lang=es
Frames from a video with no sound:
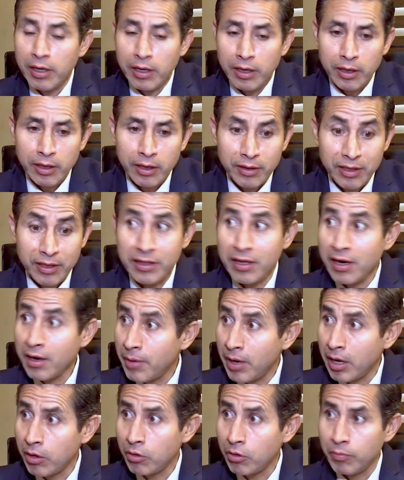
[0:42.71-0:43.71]
eh, de
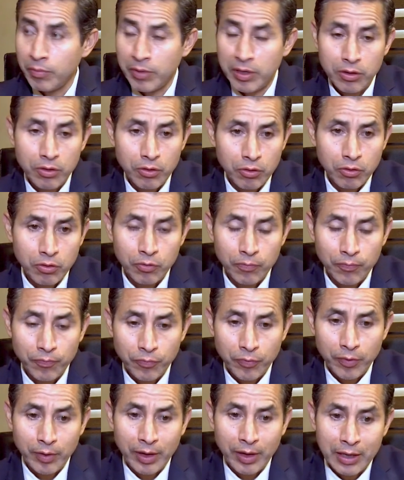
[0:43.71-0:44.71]
trabajo, un medio
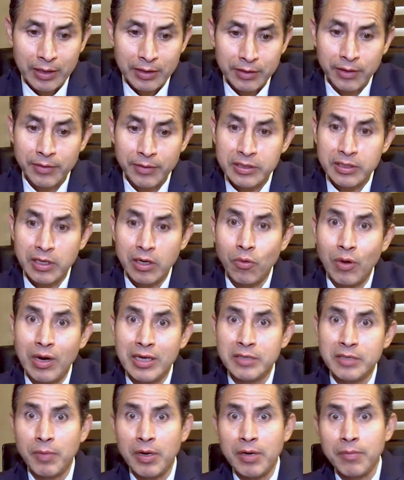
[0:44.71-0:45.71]
a través del cual
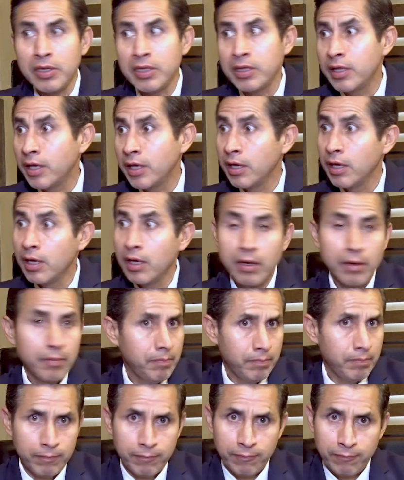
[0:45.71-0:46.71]
les permite
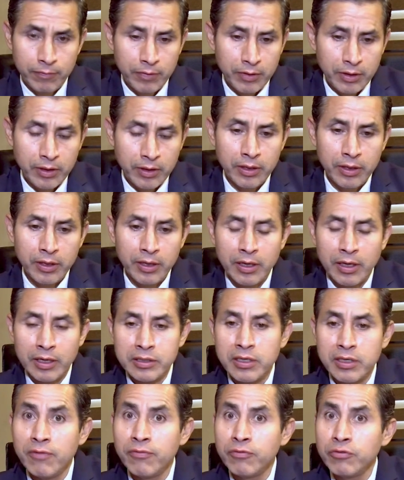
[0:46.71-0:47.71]
eh,
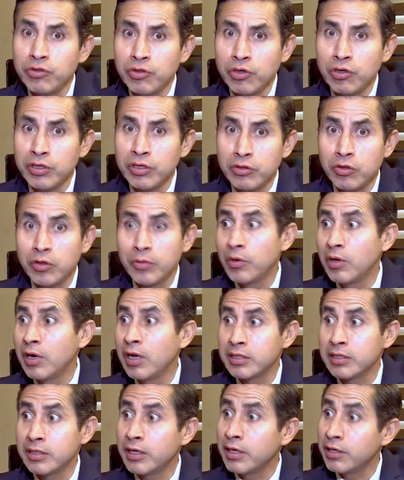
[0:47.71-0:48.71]
hacer funciones como
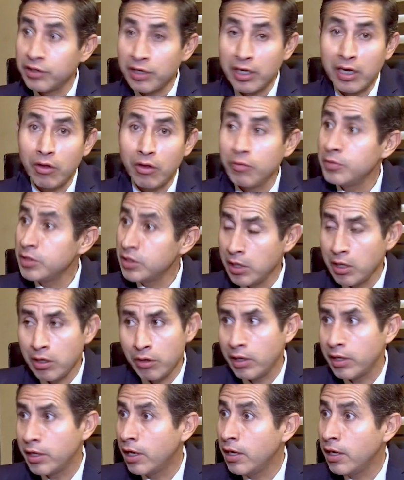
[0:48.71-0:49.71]
las de entrega a domicilio,
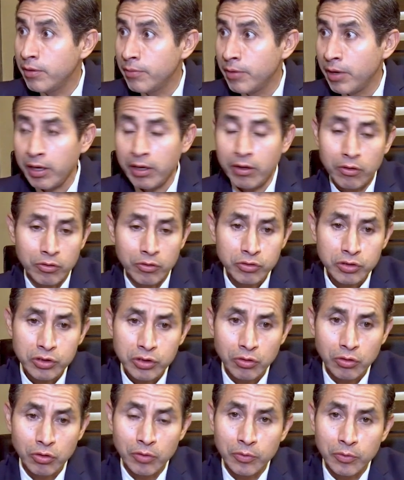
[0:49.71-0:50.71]
el delivery
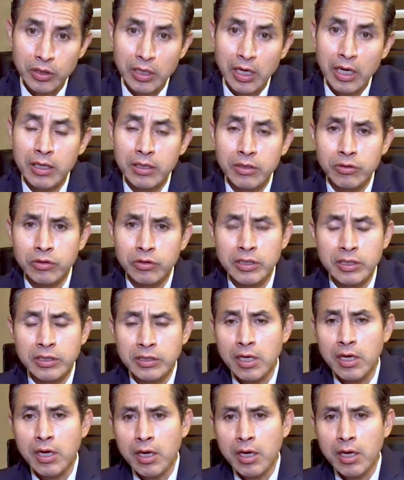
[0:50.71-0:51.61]
conocido como tal. Entonces,